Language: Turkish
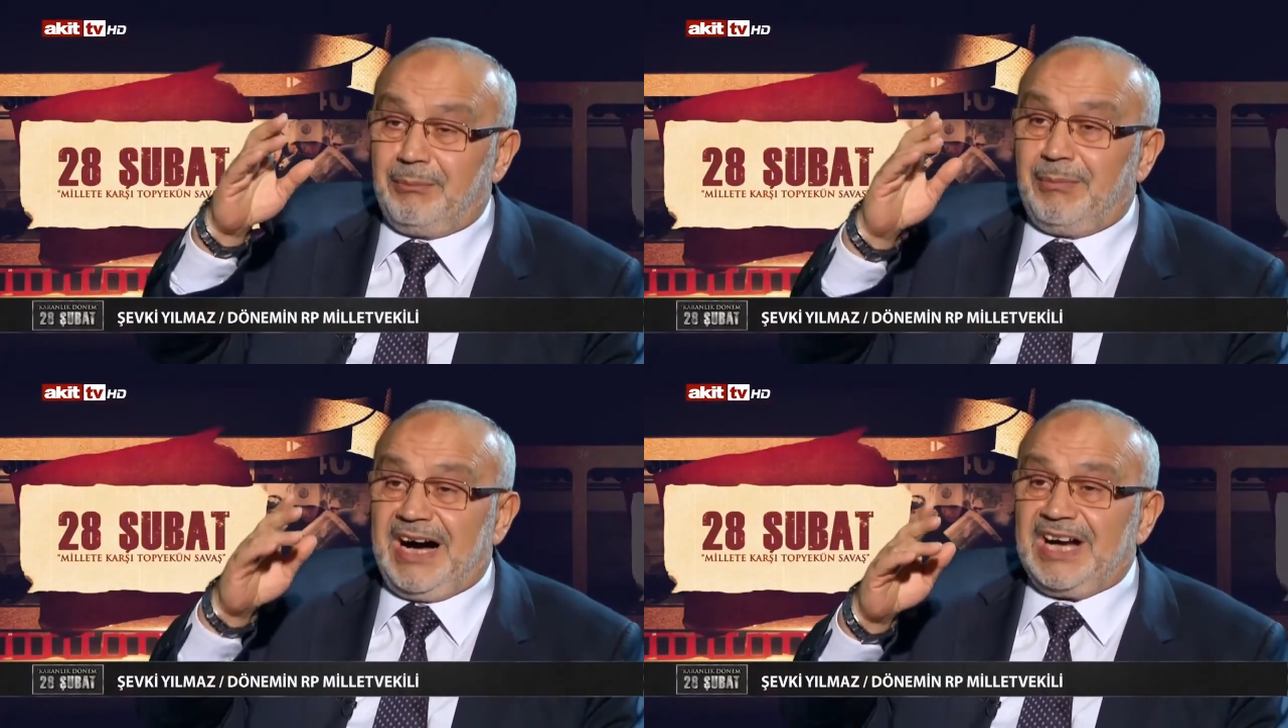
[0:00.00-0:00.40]

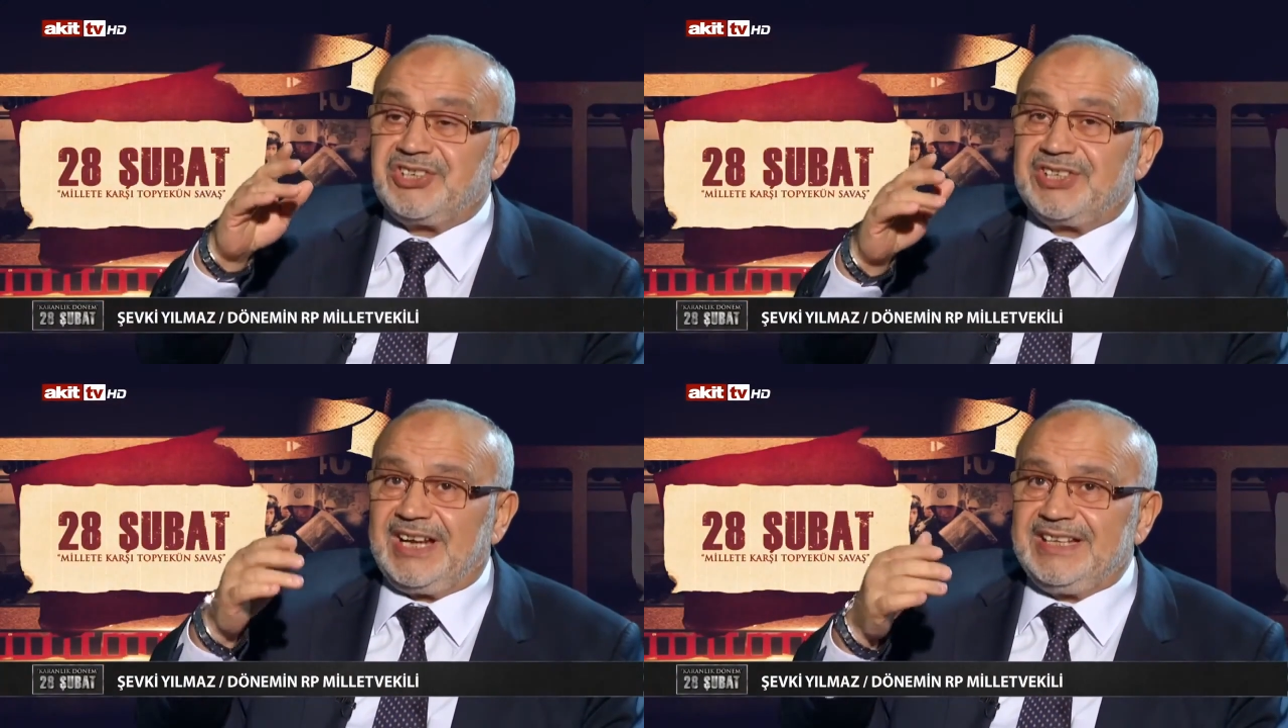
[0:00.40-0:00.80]

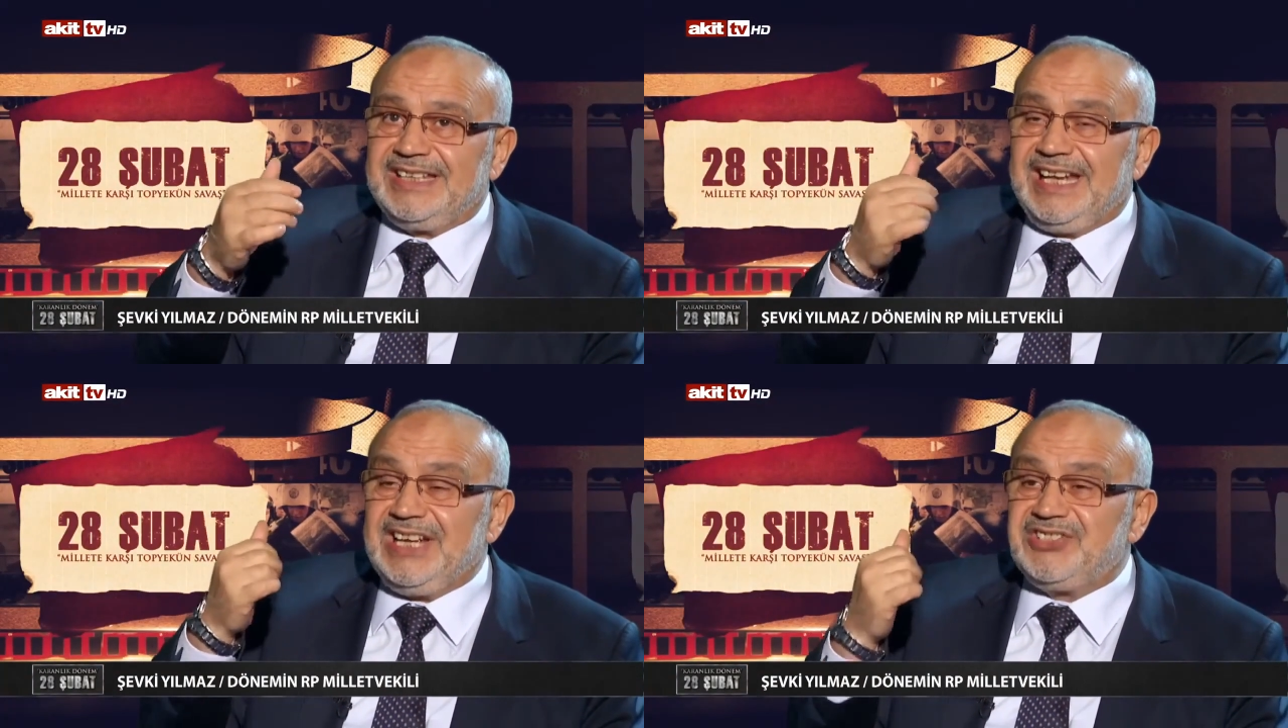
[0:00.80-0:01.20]
maaşları
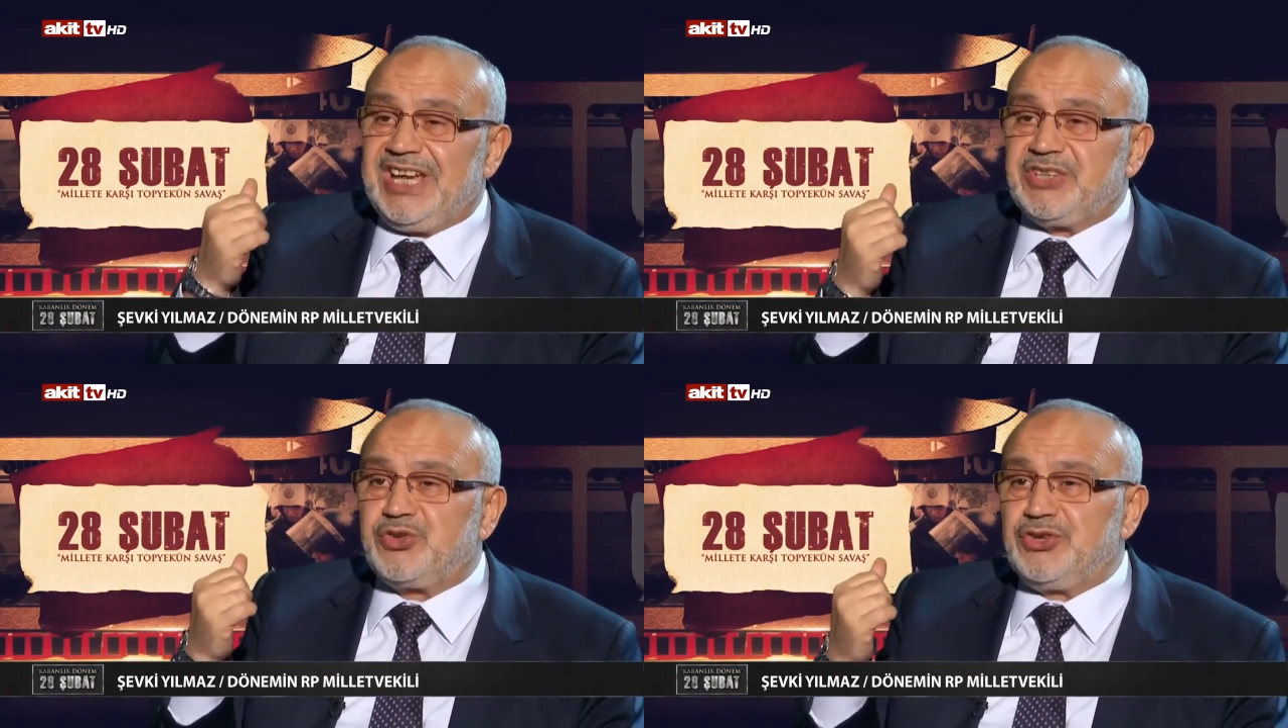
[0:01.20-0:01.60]

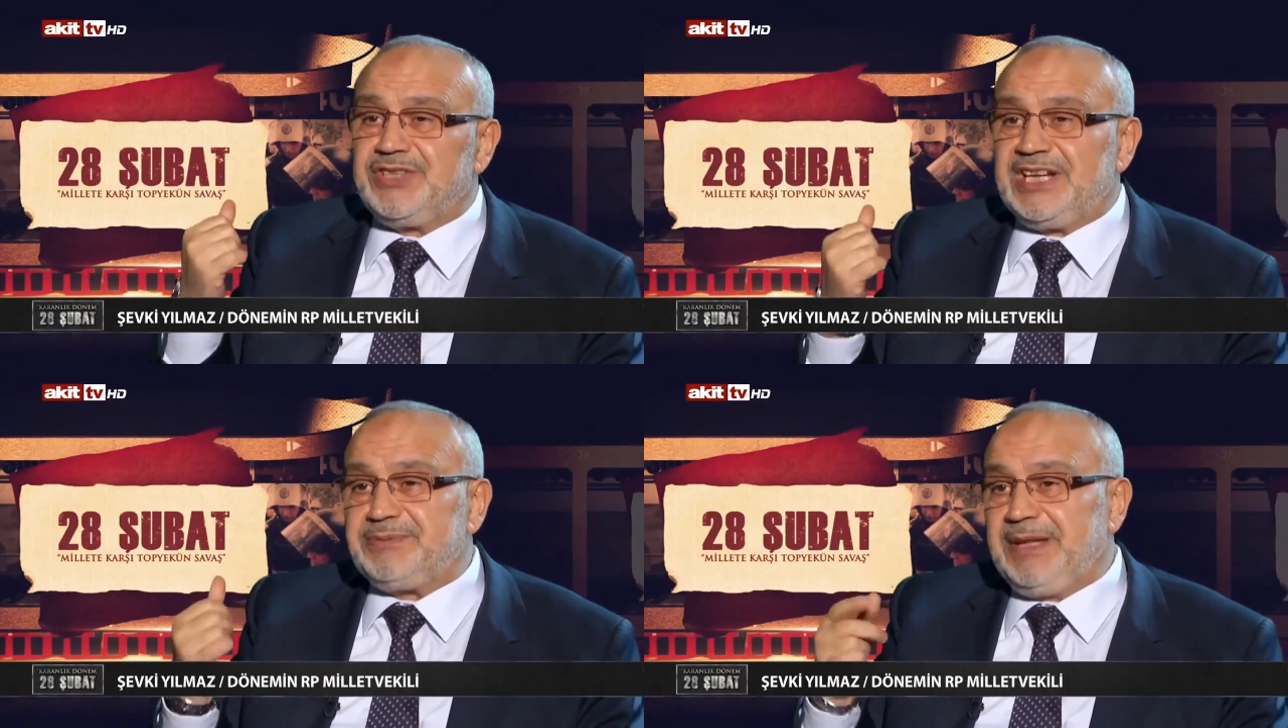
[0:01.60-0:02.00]
gelecek
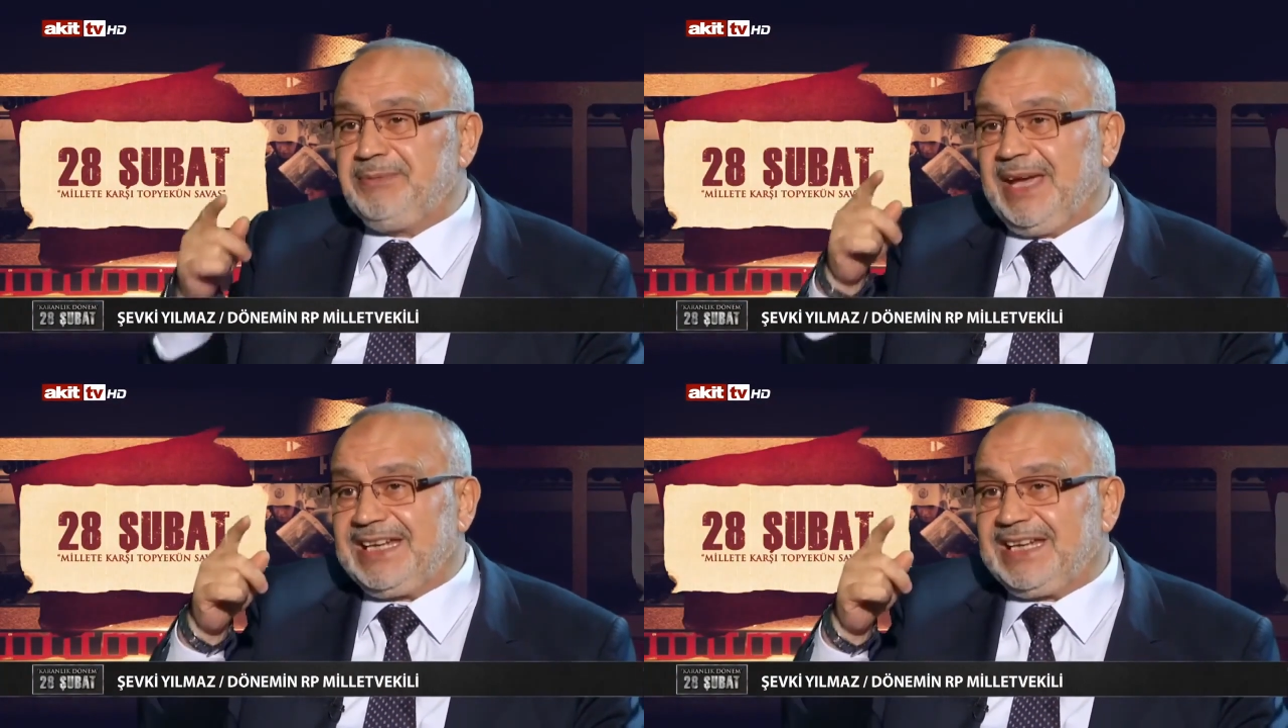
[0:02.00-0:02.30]
sözleşmeyi